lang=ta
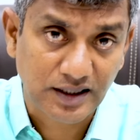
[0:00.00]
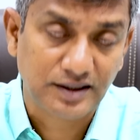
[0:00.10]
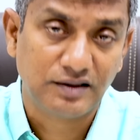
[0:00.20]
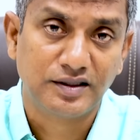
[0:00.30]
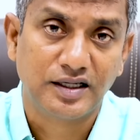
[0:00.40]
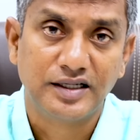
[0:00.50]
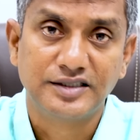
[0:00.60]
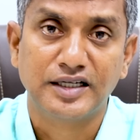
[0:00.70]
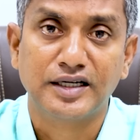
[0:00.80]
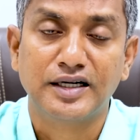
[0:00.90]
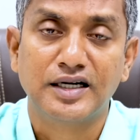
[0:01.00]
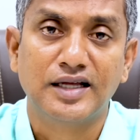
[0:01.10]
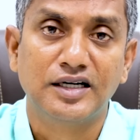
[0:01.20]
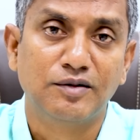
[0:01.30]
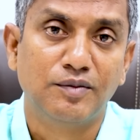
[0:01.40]
தாக்குதல் வந்து கண்டிச்சாங்க ஏன்னா
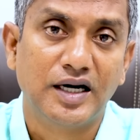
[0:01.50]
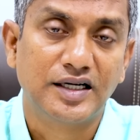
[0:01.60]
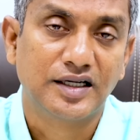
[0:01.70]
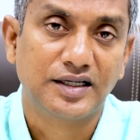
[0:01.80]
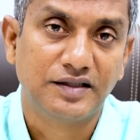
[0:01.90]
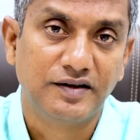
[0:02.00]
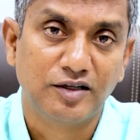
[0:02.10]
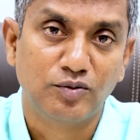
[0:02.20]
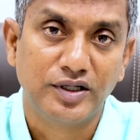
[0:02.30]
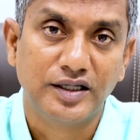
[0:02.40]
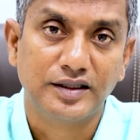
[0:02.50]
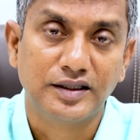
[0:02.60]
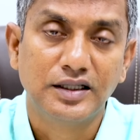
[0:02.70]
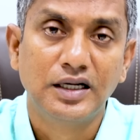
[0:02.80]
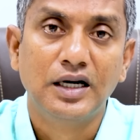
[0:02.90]
அதில் நம்ம மாற்று கருத்தை வைக்க
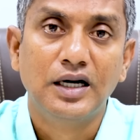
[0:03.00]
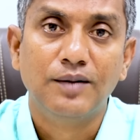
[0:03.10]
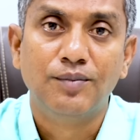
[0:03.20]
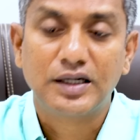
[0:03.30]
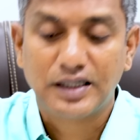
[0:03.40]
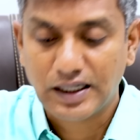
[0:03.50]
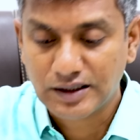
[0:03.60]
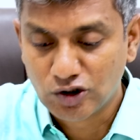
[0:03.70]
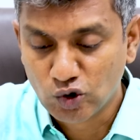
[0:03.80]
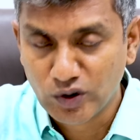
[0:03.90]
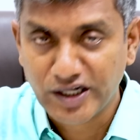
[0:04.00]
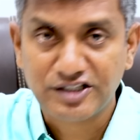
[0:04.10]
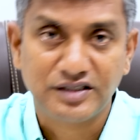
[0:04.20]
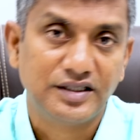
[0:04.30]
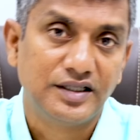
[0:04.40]
முடியாது பட் அந்த டூ
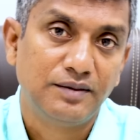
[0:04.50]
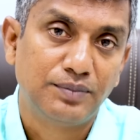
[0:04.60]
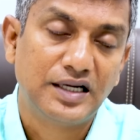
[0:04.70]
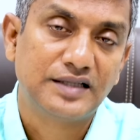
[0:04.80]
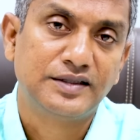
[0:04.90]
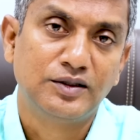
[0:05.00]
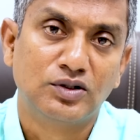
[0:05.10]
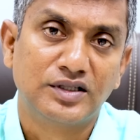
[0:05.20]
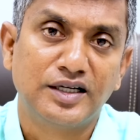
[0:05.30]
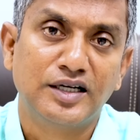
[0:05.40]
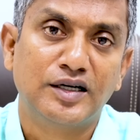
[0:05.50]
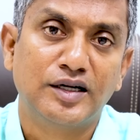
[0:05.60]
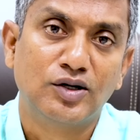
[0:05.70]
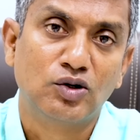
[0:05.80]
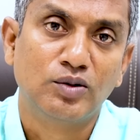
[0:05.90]
நேஷன் தெரி பாலஸ்தீன் ஒரு தனி
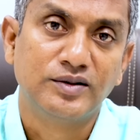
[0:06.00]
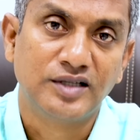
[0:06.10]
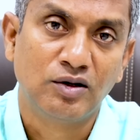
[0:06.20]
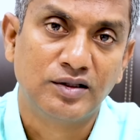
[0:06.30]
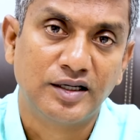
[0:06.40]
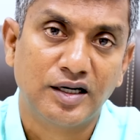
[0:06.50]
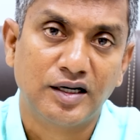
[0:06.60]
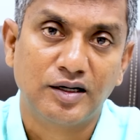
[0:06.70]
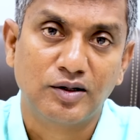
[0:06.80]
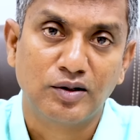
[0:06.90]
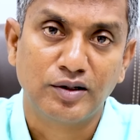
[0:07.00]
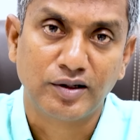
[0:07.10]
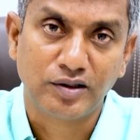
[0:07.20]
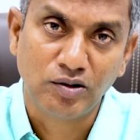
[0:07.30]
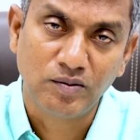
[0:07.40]
நாடாக இருக்கணும் இஸ்ரேல் ஒரு தனி நாடாக
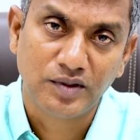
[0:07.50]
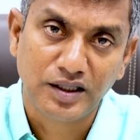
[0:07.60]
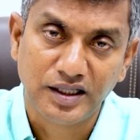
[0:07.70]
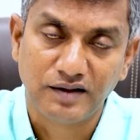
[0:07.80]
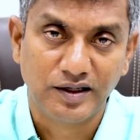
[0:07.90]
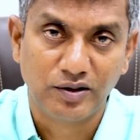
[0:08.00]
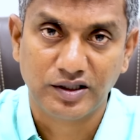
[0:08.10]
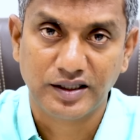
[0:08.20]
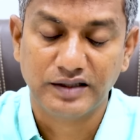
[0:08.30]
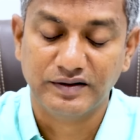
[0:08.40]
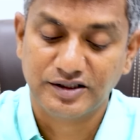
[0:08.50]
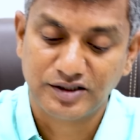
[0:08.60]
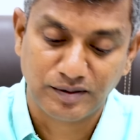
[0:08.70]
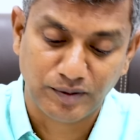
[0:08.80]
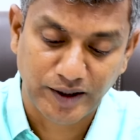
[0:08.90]
இருக்கணுன்றதையும் இந்தியா வலியுறுத்திக்கிட்டே
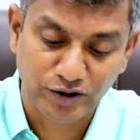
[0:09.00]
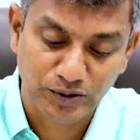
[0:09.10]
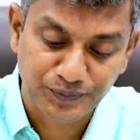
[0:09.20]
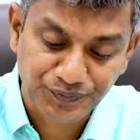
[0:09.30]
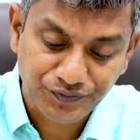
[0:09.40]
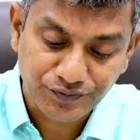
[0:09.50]
வந்துச்சு நம்ம பார்த்தோம்